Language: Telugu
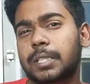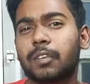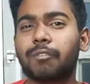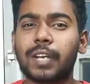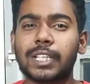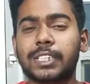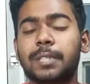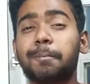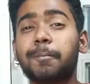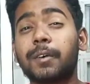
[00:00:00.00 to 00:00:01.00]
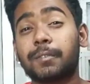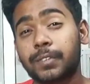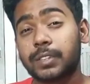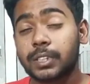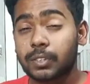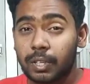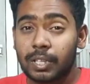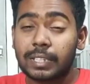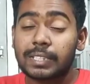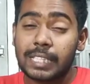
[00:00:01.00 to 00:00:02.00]
ప్రైస్లో ఫ్లాగ్షిప్ ఫీచర్స్
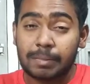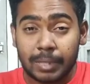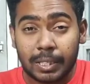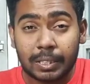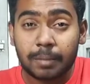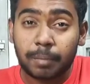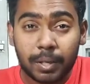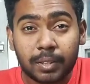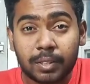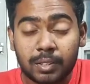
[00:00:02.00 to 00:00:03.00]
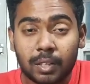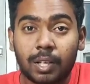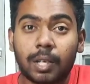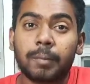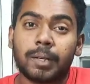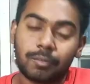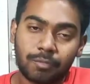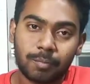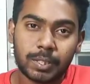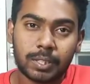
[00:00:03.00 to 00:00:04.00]
ఇవ్వడానికి అయితే శాంసంగ్ అయితే ప్రయత్నిస్తున్నట్లుగా మనకి
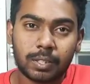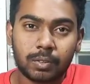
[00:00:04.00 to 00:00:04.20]
ఇన్ఫర్మేషన్